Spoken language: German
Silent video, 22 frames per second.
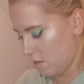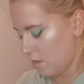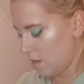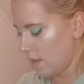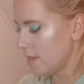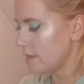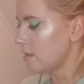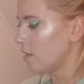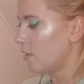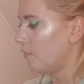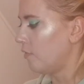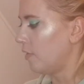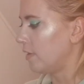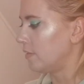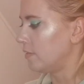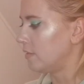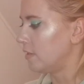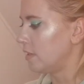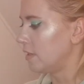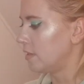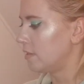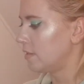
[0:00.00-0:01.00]
Da ist auch
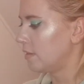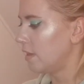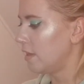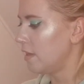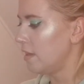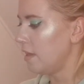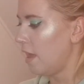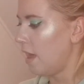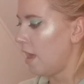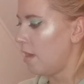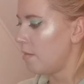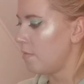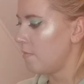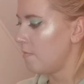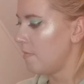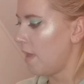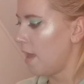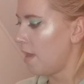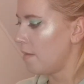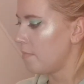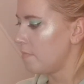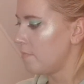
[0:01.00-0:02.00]
fast nichts drin, aber
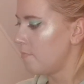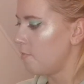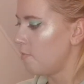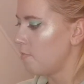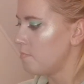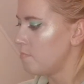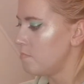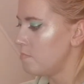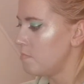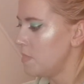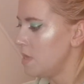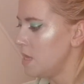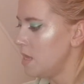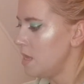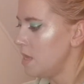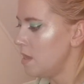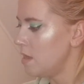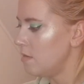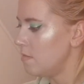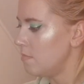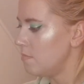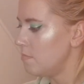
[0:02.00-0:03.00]
wir haben von
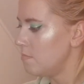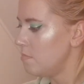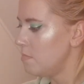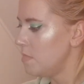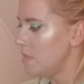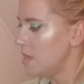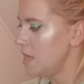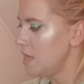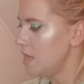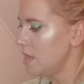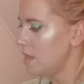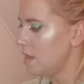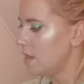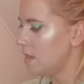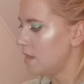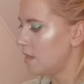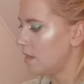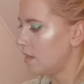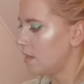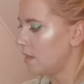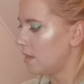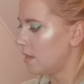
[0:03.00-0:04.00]
Mi
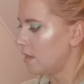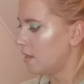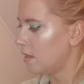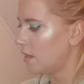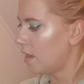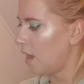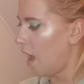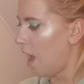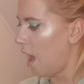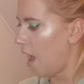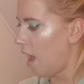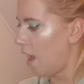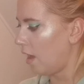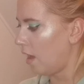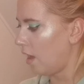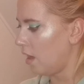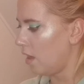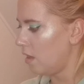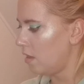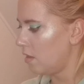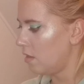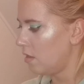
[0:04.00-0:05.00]

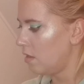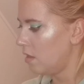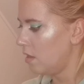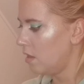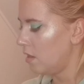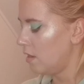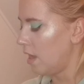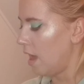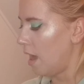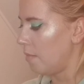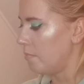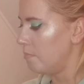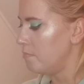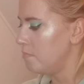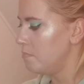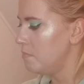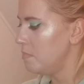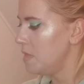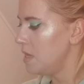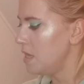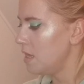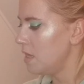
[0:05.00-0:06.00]
Mikara, na,
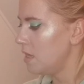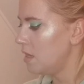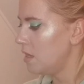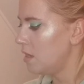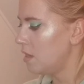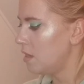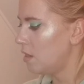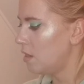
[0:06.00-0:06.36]
Mikura,